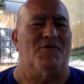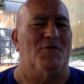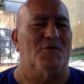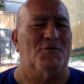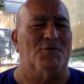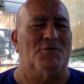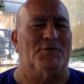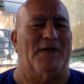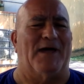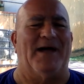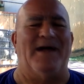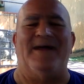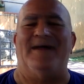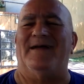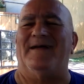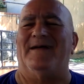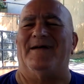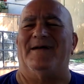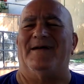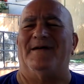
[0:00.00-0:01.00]
voluta.
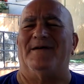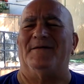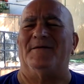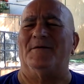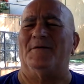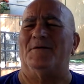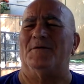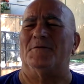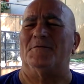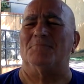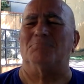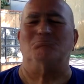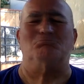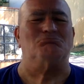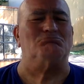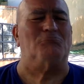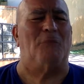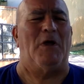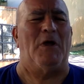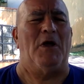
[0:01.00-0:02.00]

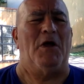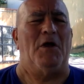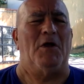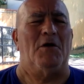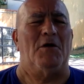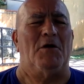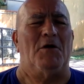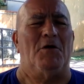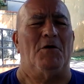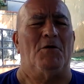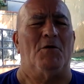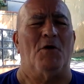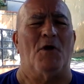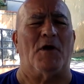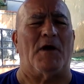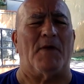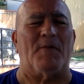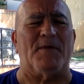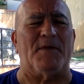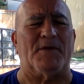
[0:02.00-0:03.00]
Non, non ho
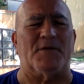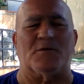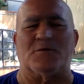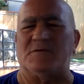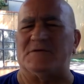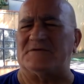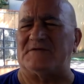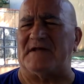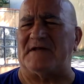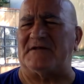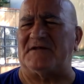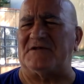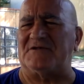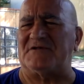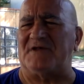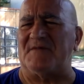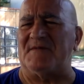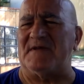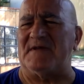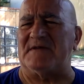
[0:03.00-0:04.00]
capito questo
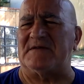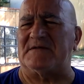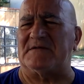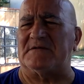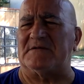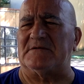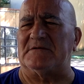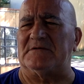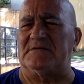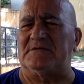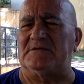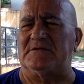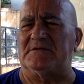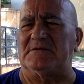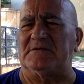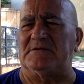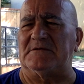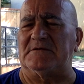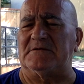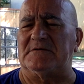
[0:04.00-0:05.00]

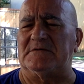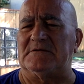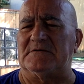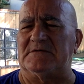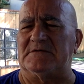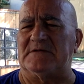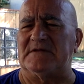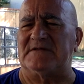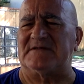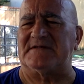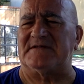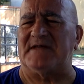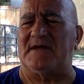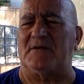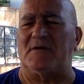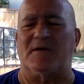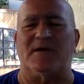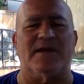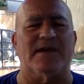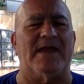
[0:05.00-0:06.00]
atteggiamento del
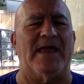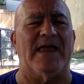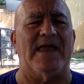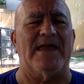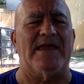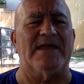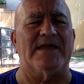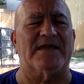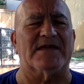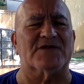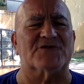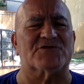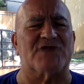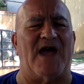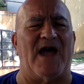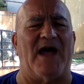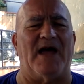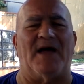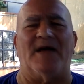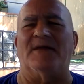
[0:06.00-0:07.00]
sindaco Ghinelli che
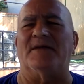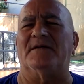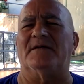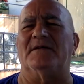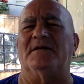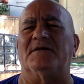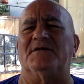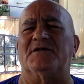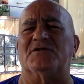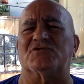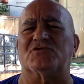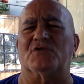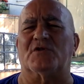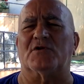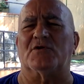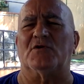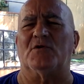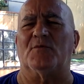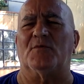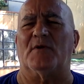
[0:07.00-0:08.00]
già dieci ore
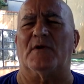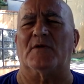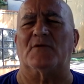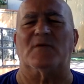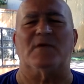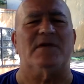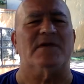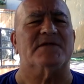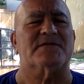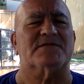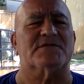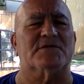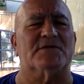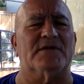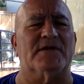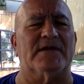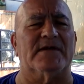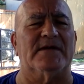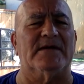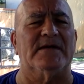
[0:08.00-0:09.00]
dopo la sua
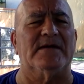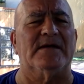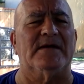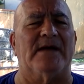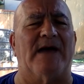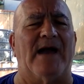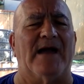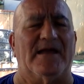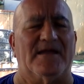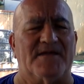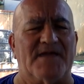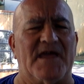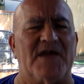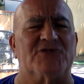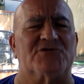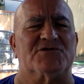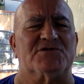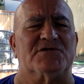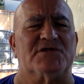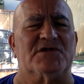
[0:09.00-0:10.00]
elezione, alle
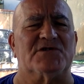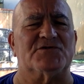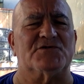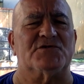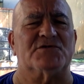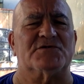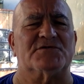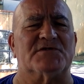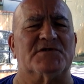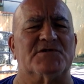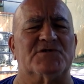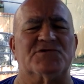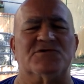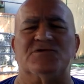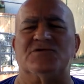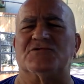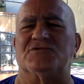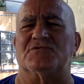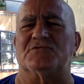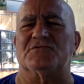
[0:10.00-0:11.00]
10 del giorno 16
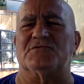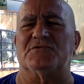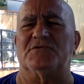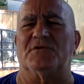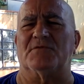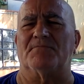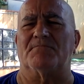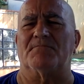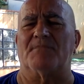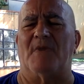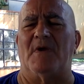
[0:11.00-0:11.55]
di giugno